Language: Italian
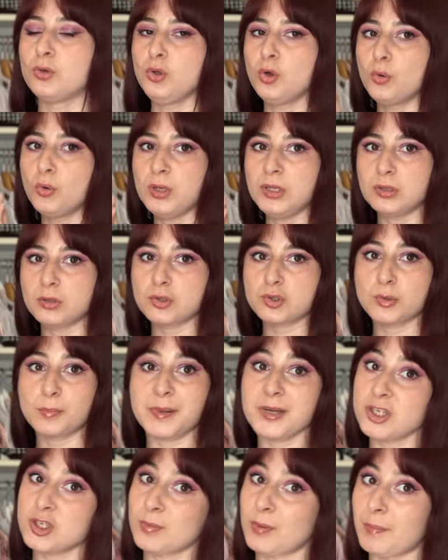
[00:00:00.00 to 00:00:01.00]
io indosso
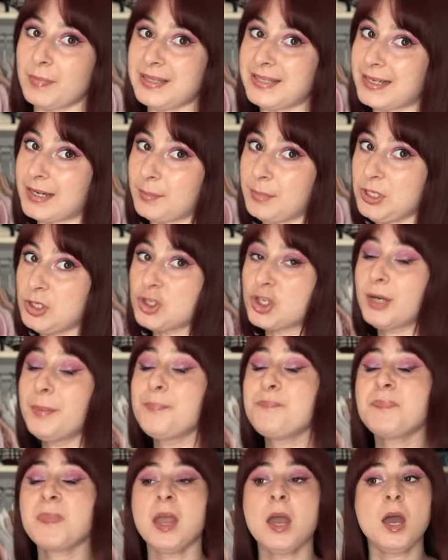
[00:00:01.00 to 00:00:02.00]
principalmente camicie,
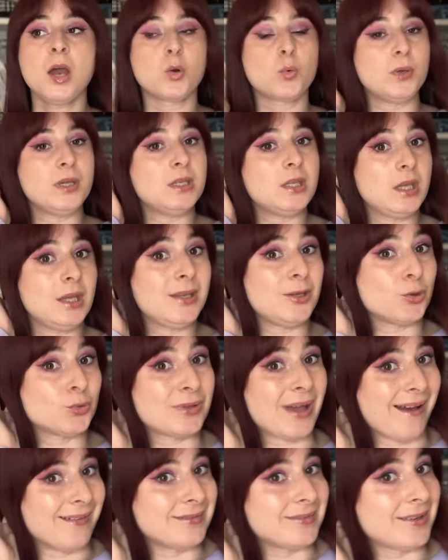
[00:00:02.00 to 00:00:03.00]
quindi ne ho
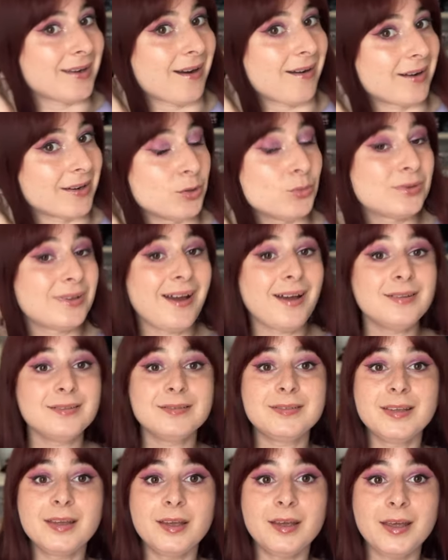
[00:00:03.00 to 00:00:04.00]
tante raga, ne ho
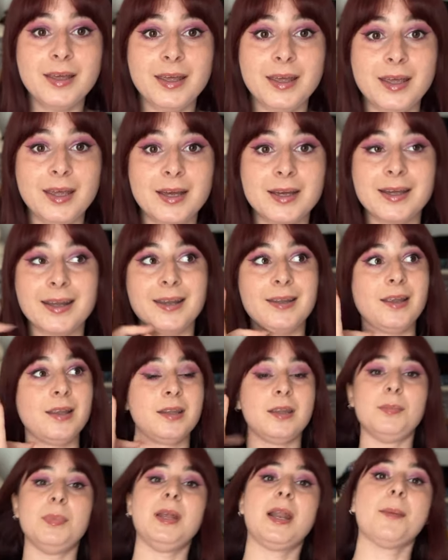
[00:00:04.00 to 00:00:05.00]
tante e
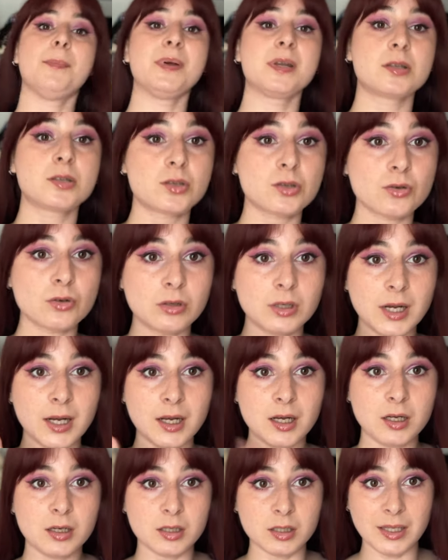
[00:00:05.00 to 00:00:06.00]
credetemi la
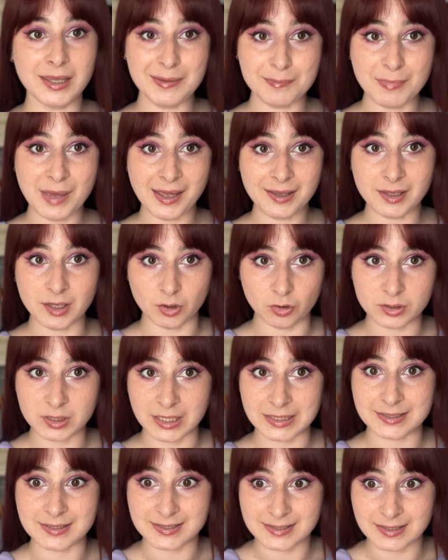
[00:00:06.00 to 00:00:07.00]
persona in me che odia
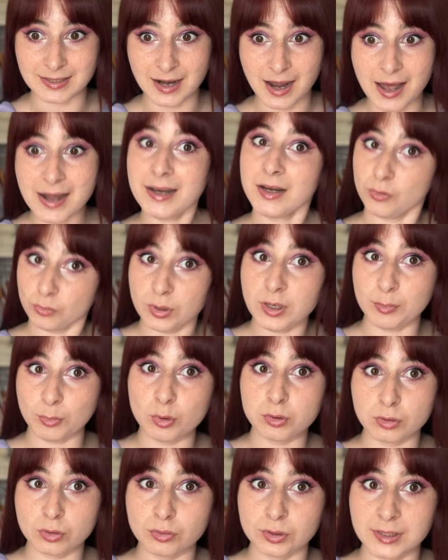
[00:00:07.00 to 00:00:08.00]
stirare non è
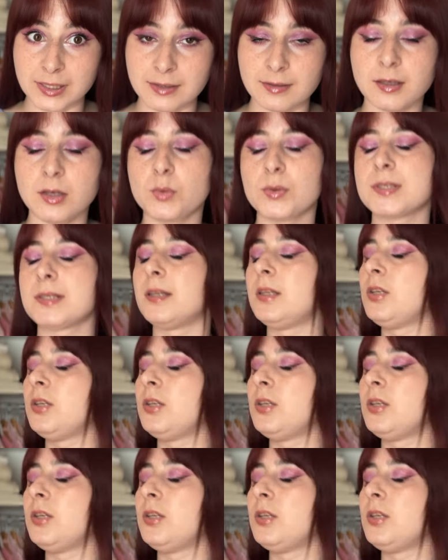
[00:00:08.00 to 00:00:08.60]
molto contenta di questa